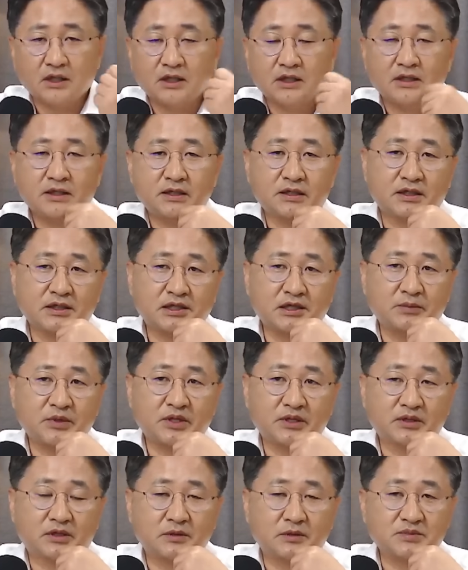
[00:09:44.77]
이렇게
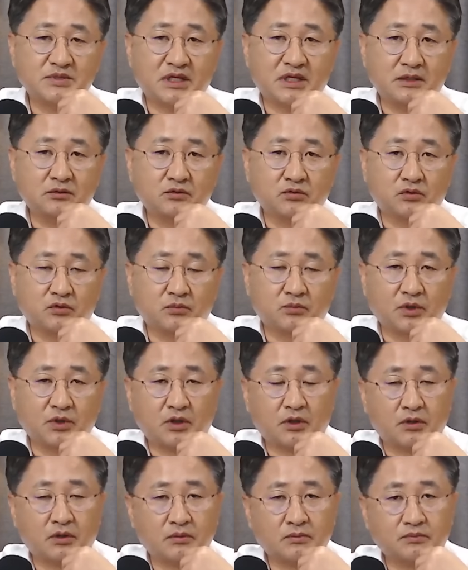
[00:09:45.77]
되면 검찰도
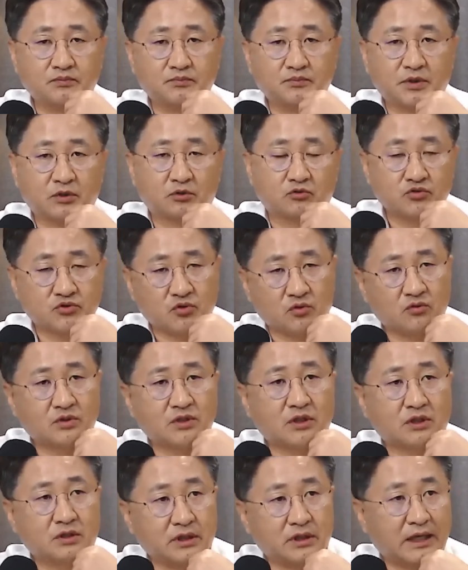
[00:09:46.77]
뭐, 뭐 구속은
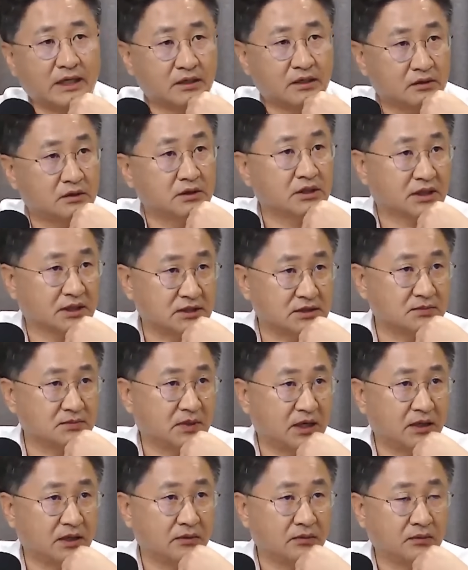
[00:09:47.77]
어려, 하긴
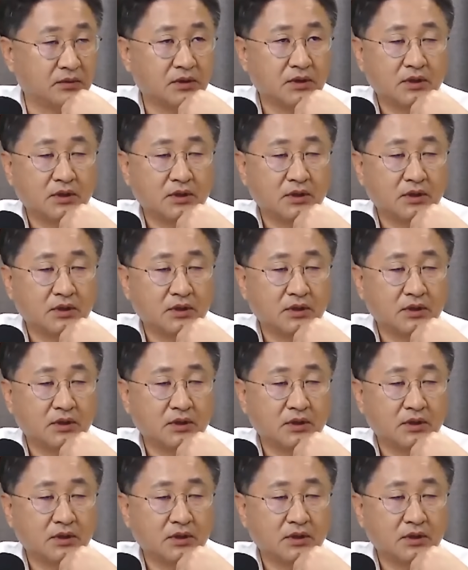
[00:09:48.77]
어렵겠지만